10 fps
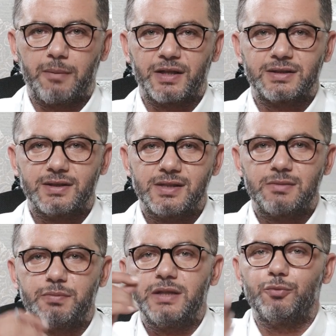
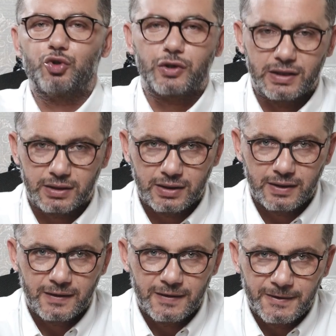kapattığınız bir buçuk yıl
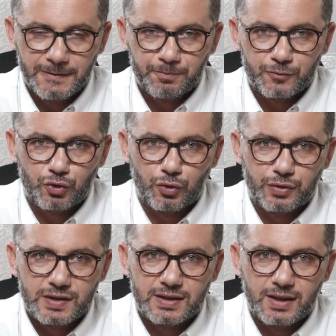
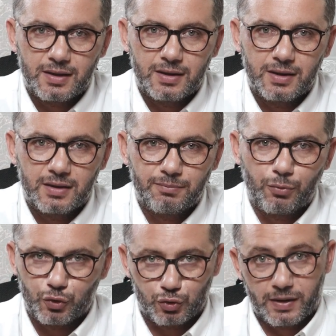sonrasına
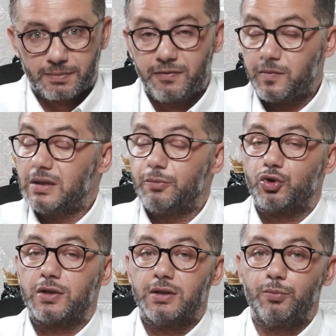bozmak ve bir
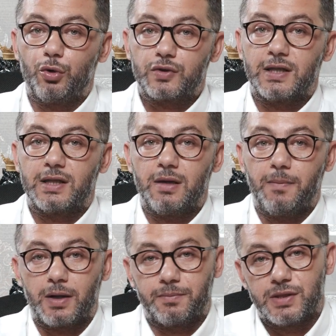buçuk yıl borsaya
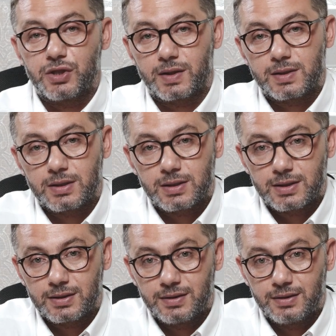da
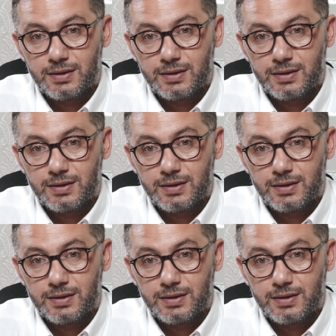bakmayacaksınız.